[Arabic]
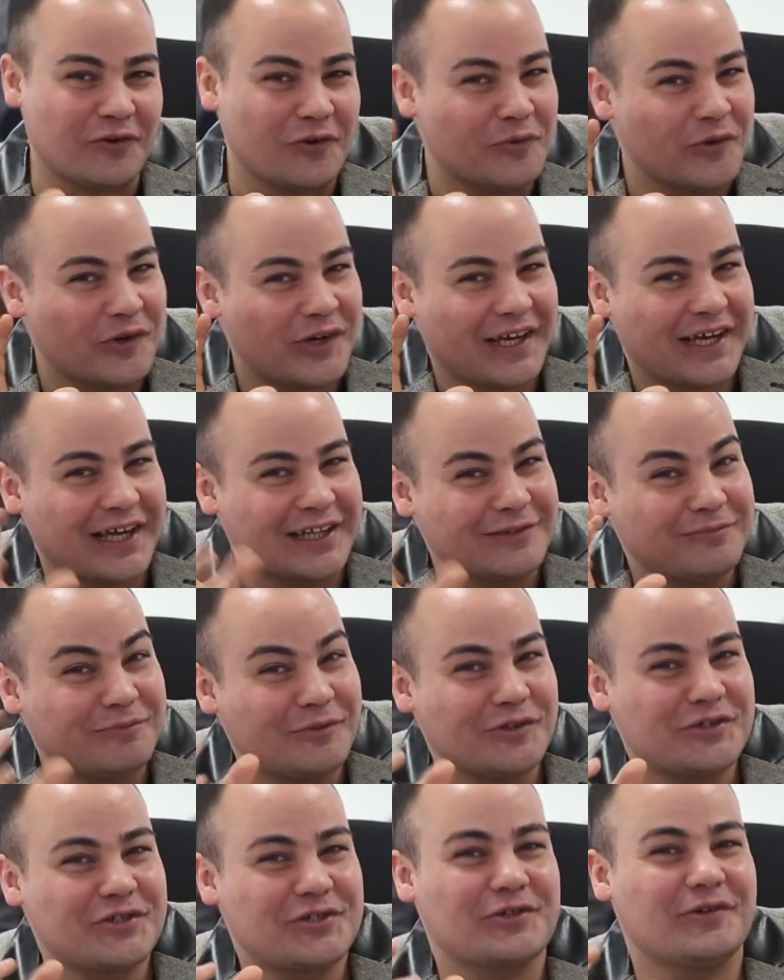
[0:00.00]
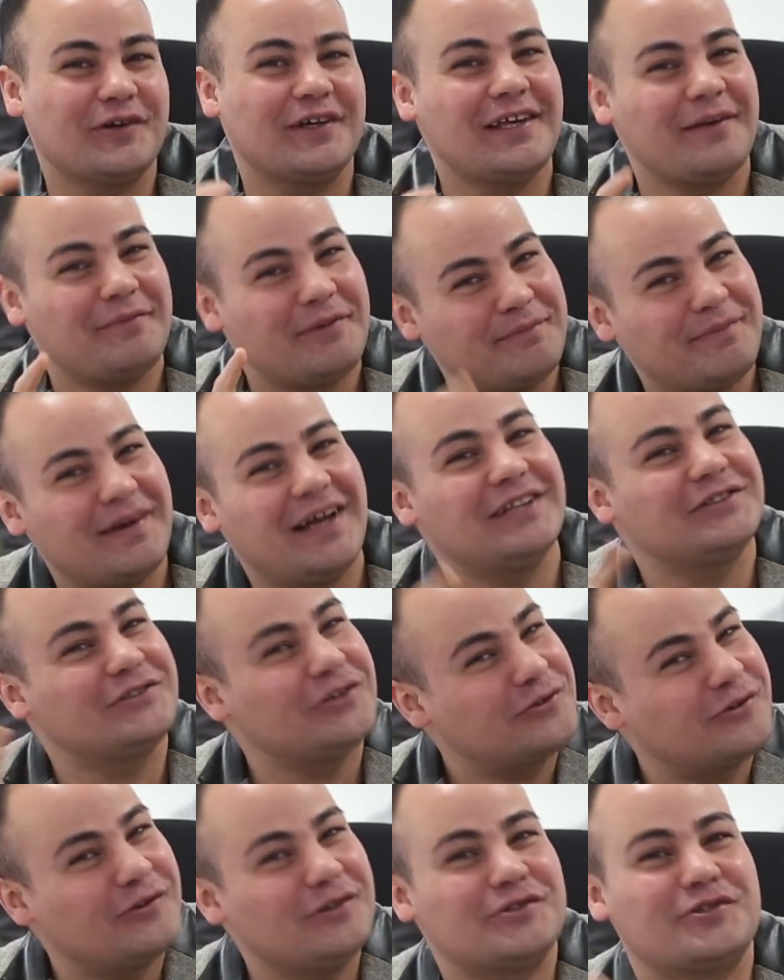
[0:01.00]
الجمهور خلبوش شويه بيبقى عايز
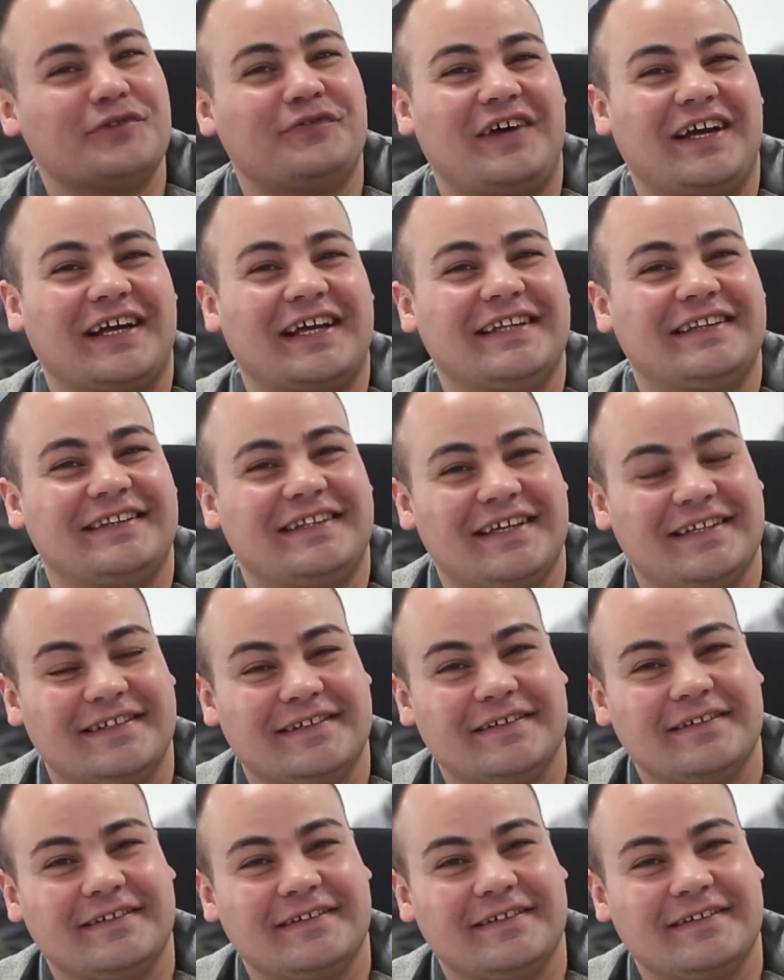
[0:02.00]
يدخل يشوف حاجات تانية